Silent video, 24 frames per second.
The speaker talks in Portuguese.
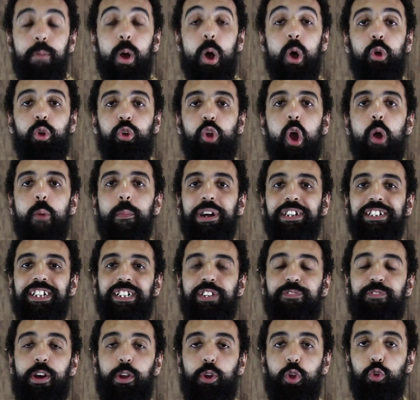Bom, como a gente
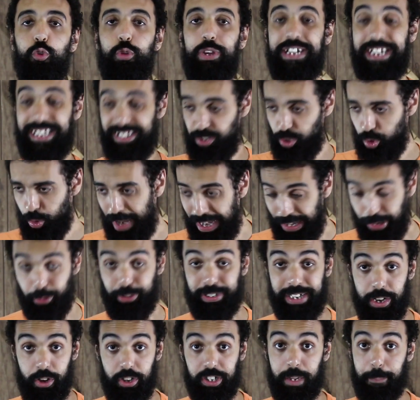falou no início do ano, o
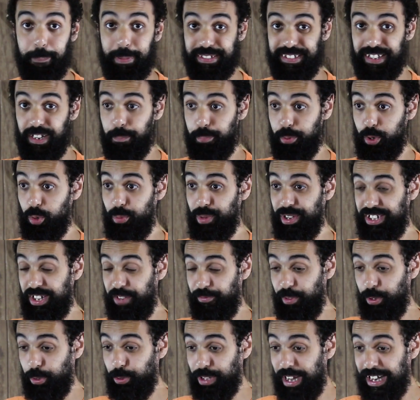canal tá passando por umas
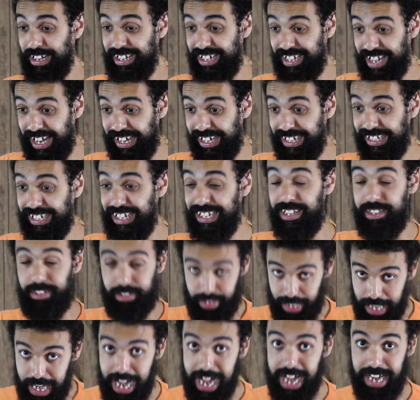dificuldades técnicas
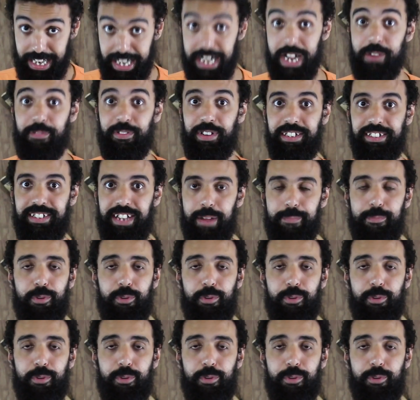terríveis, né?